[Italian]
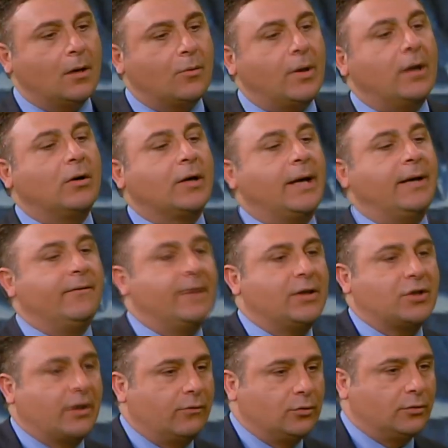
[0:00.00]
Quello che
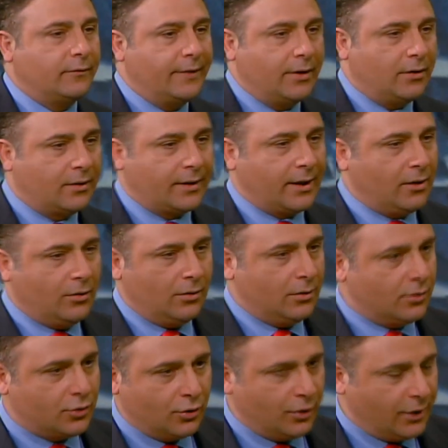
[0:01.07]
invece ha avuto un vero
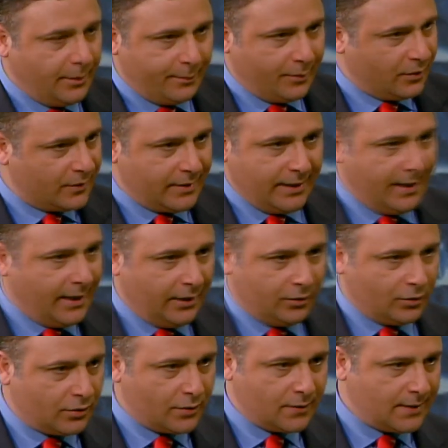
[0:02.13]
tracollo sono i posti
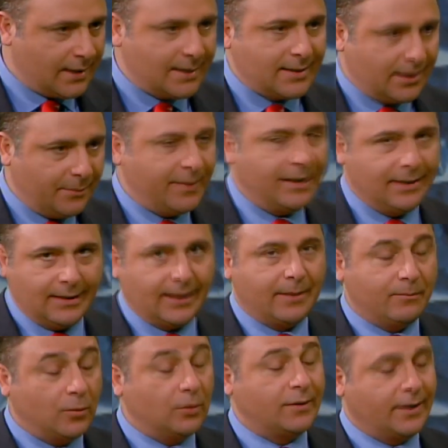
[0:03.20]
letto sostanzialmente
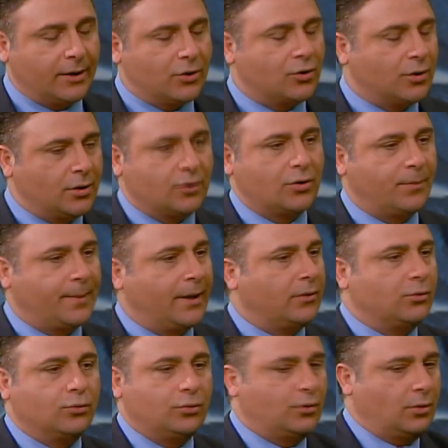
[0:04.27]
che molte regioni,
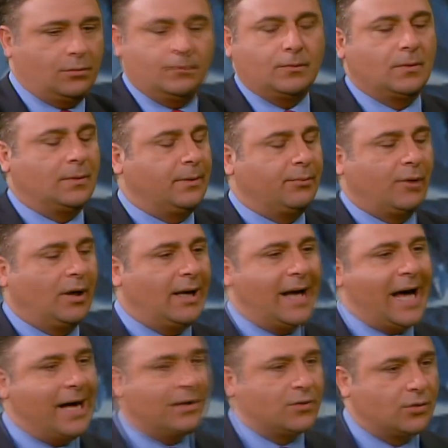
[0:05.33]
soprattutto tipo il
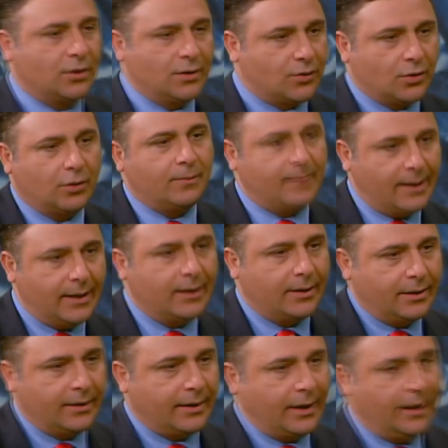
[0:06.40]
Lazio, insomma,
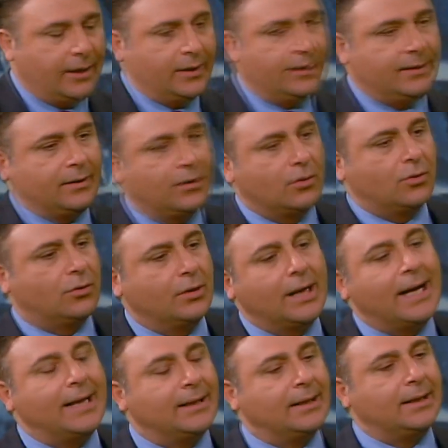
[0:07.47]
eh, che in, con
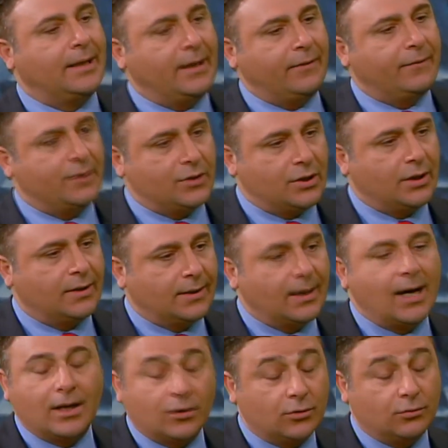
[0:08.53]
grande deficit
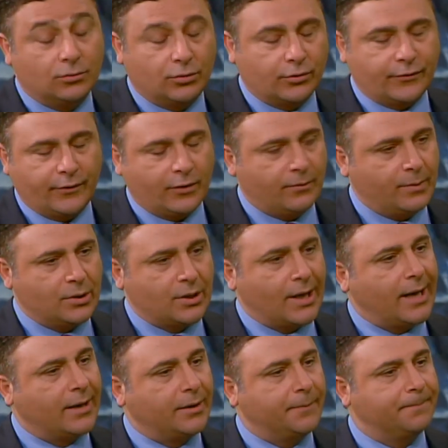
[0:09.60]
hanno dovuto
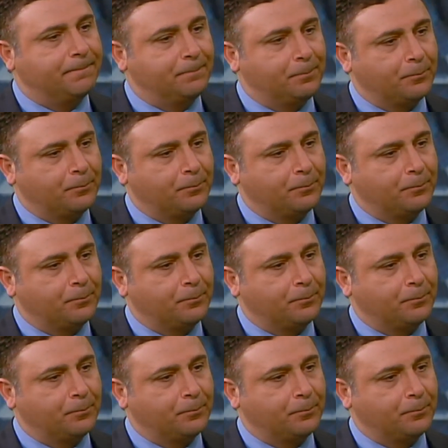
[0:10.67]
sforbiciare.